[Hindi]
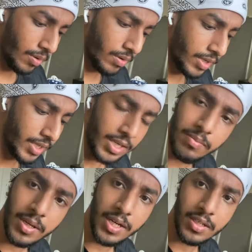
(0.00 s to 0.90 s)
और एक
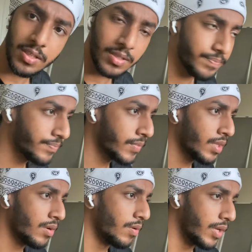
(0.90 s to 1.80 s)
में एट था
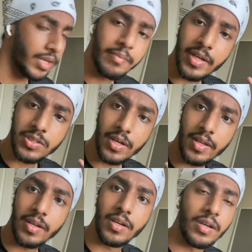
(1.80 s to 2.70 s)
और एक में एक्स्ट्रा
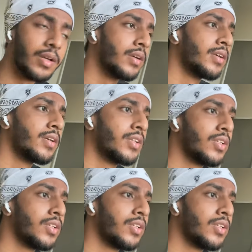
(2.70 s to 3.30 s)
लेके गया